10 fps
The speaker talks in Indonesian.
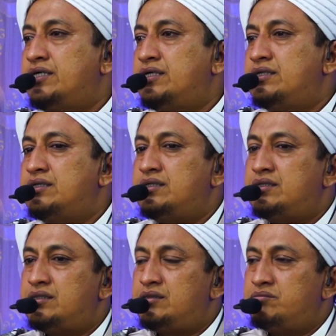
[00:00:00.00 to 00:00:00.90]

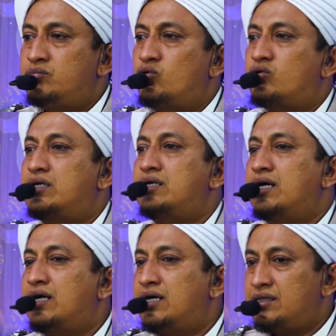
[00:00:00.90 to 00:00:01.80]
Ini bukan
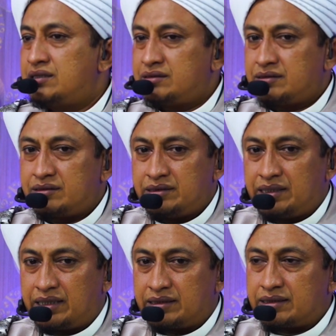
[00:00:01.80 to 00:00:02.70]
hal
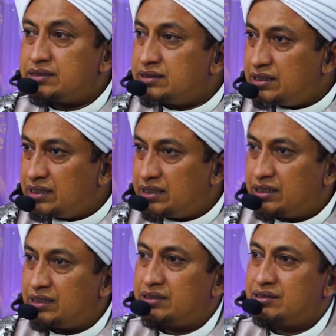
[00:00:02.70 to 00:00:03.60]
yang
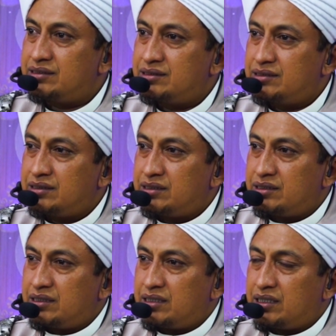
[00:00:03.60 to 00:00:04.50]
kecil.
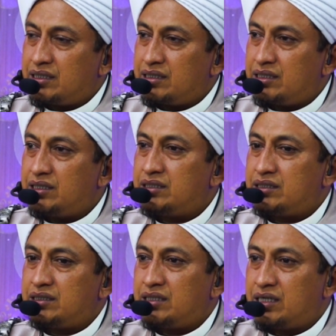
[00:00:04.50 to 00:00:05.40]

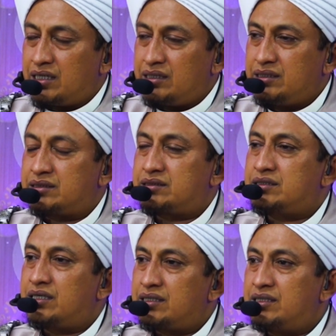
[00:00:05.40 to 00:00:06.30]
Ini hal yang
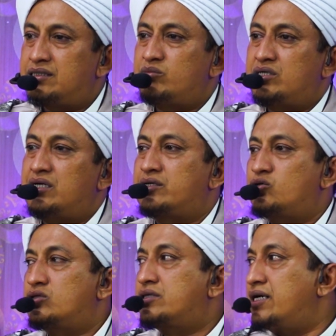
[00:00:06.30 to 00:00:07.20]
sangat
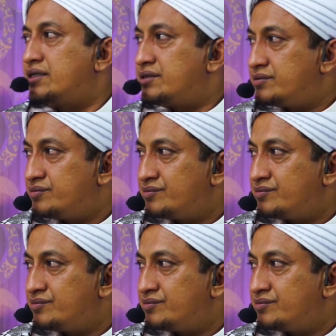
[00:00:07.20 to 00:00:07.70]
menakutkan.